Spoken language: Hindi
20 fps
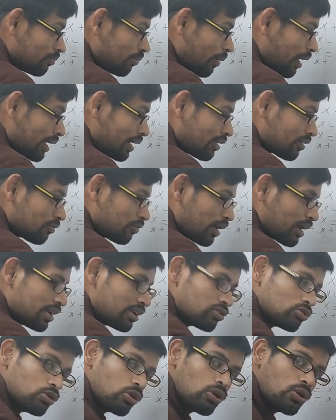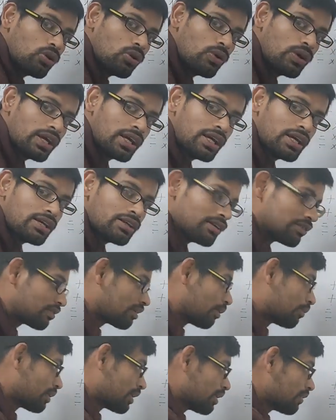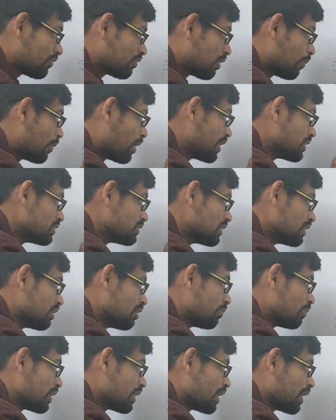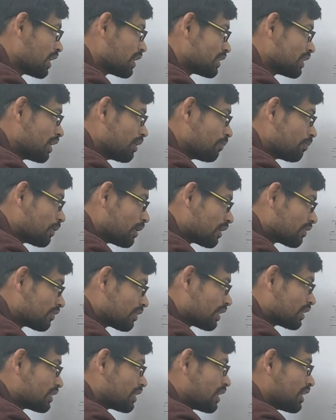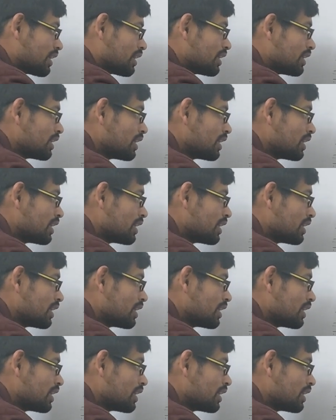माइनस माइनस दोनों है इसका मतलब समान चिन्ह पर क्या आता है प्लस आता है